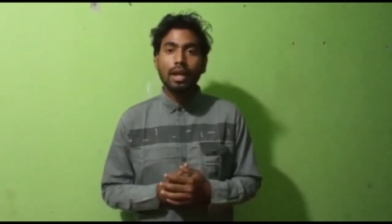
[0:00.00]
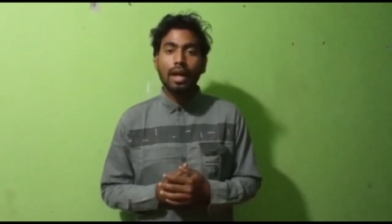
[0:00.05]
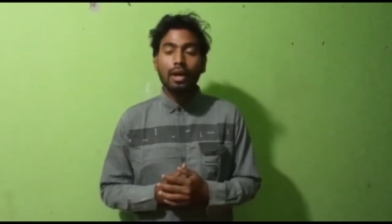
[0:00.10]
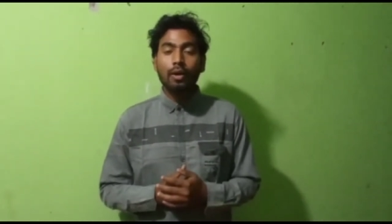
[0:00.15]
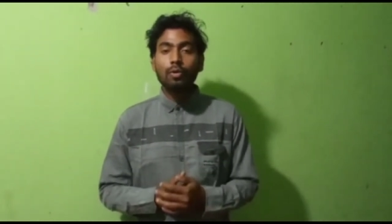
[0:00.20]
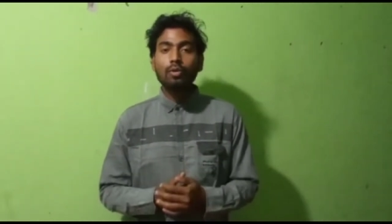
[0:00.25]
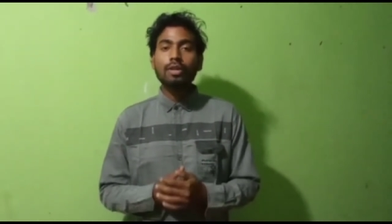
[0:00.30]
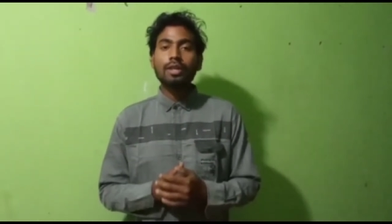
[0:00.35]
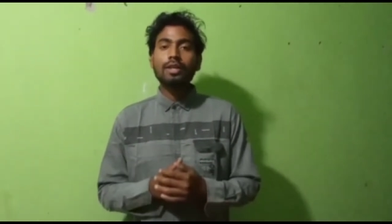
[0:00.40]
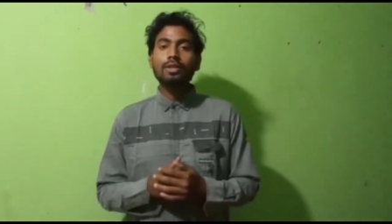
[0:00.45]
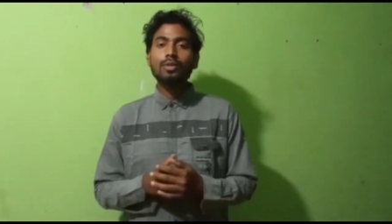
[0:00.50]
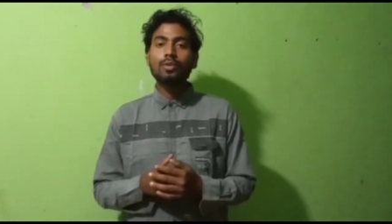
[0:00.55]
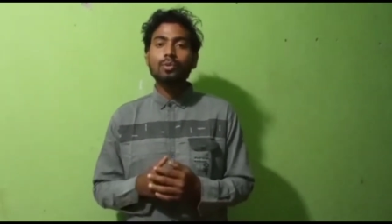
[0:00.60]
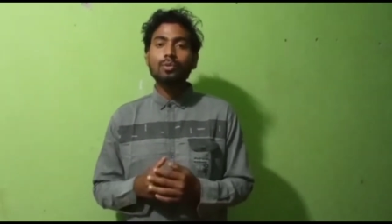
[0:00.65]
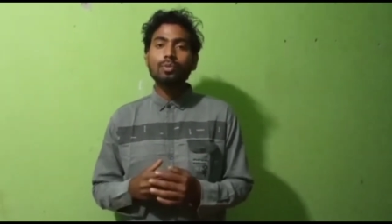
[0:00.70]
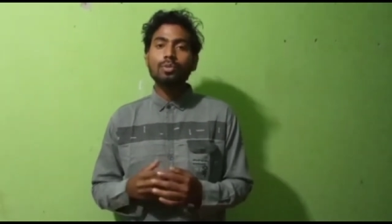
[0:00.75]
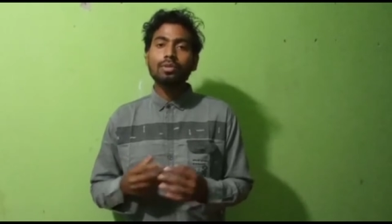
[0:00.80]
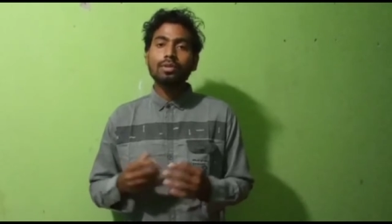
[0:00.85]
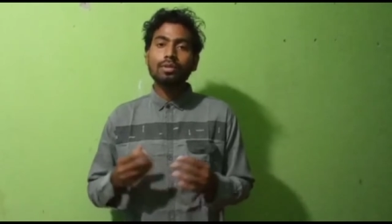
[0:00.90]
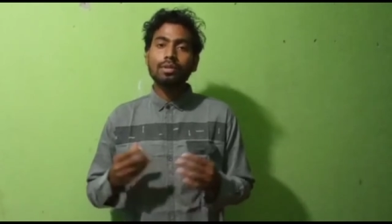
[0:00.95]
এখন কিন্তু
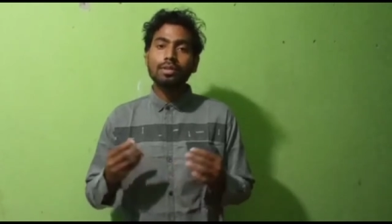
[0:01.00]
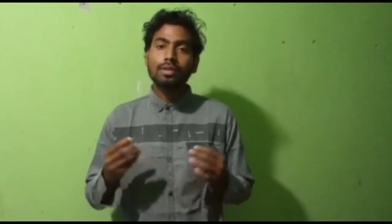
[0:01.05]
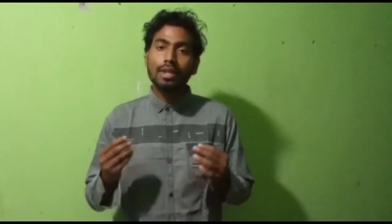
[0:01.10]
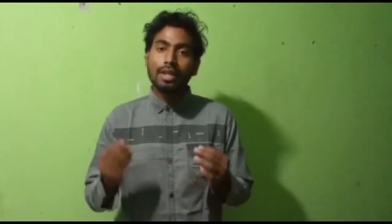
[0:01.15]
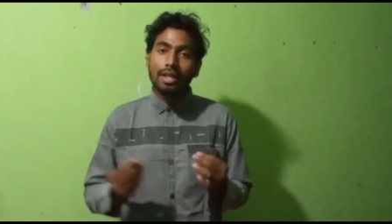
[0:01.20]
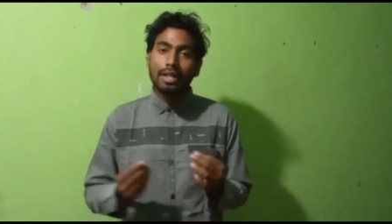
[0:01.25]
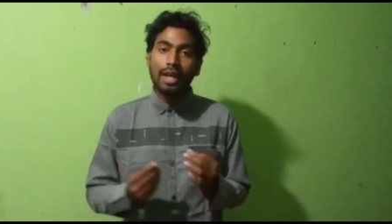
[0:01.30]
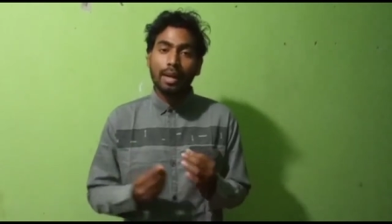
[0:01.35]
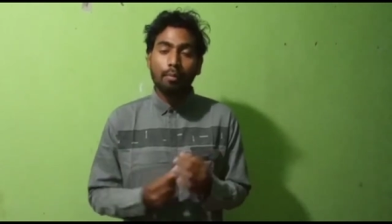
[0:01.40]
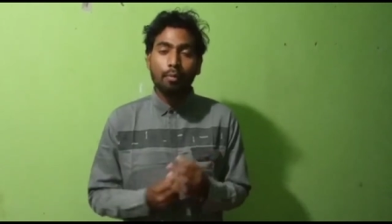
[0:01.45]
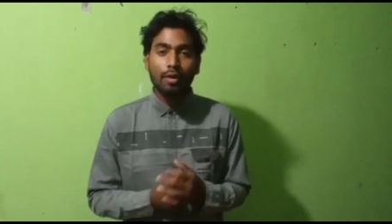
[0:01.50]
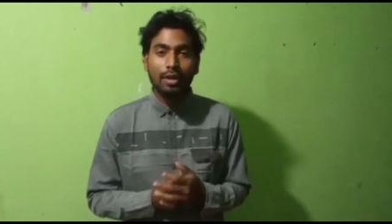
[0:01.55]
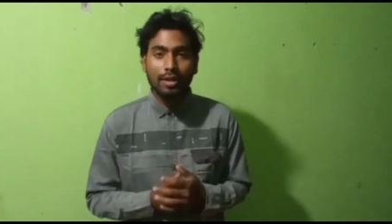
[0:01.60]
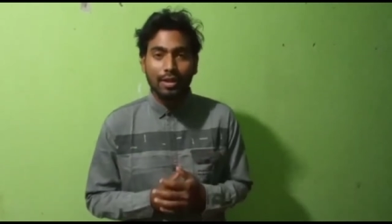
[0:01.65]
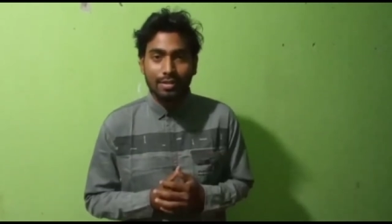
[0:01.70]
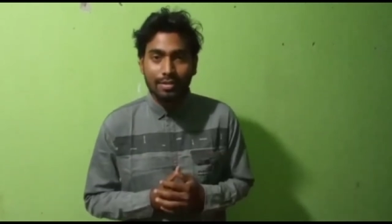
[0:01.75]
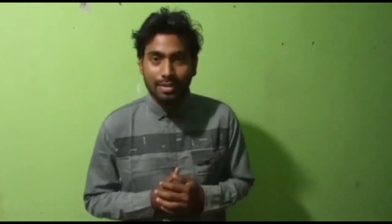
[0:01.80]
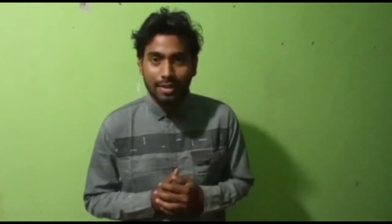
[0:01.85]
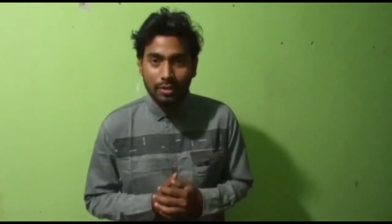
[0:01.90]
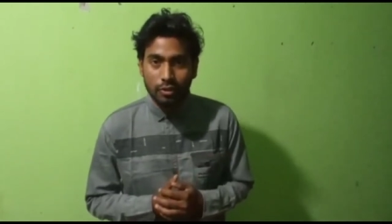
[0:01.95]
তিনি এমন
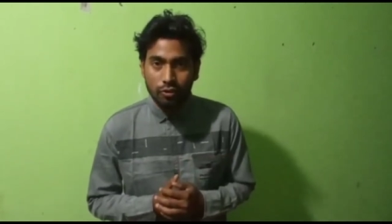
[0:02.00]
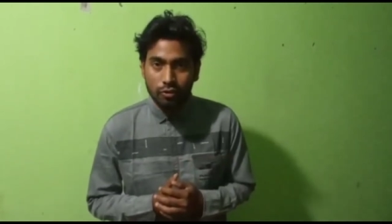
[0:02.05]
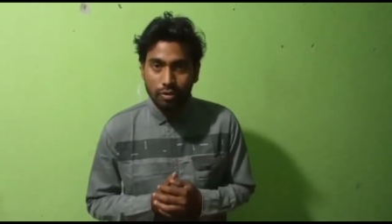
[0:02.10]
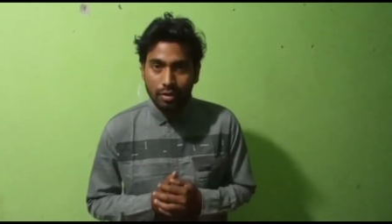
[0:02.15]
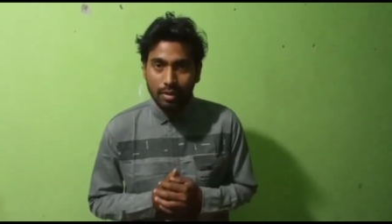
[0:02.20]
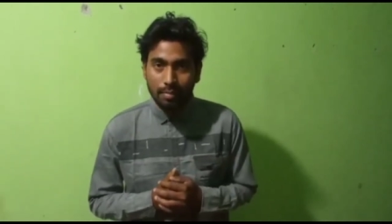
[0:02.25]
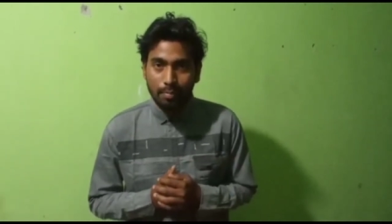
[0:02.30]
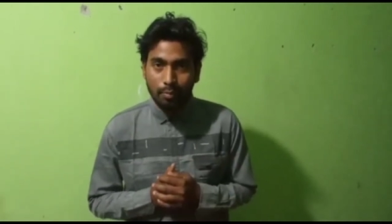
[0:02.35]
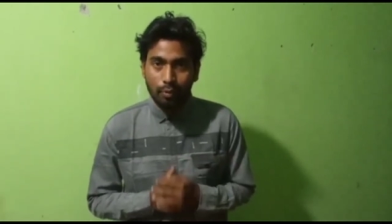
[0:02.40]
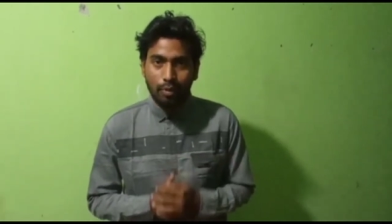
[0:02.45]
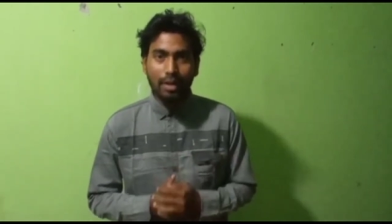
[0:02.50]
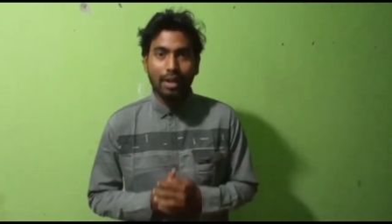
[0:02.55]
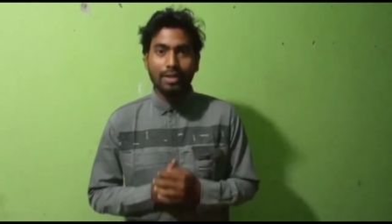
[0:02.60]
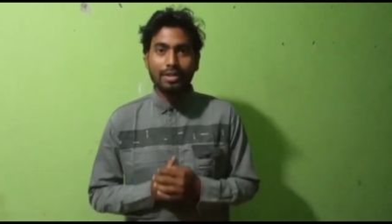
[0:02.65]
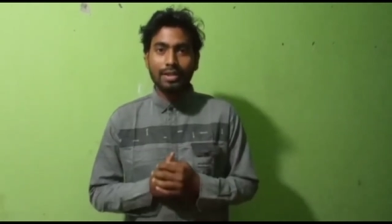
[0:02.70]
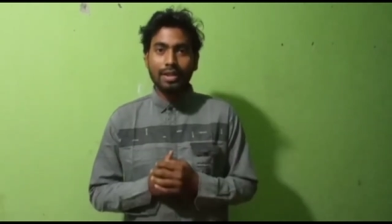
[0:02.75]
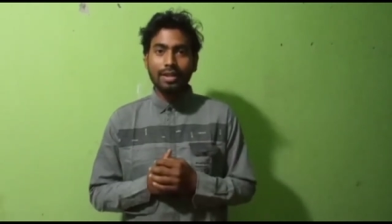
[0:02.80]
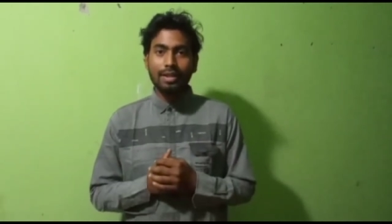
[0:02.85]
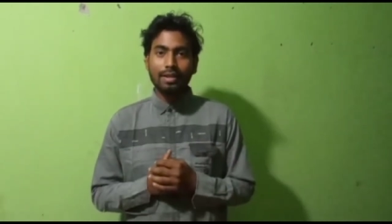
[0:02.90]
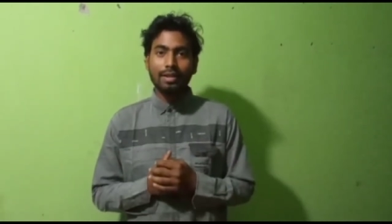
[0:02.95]
একটা সিচুয়েশনে পড়ে
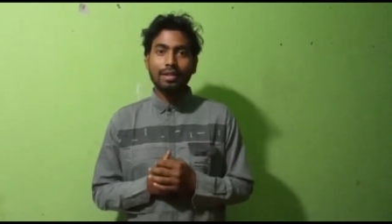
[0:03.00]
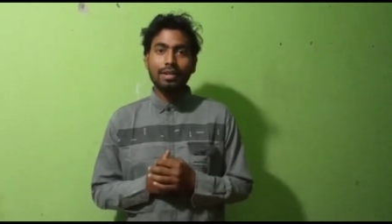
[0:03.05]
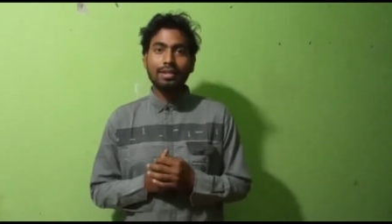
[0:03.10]
আছেন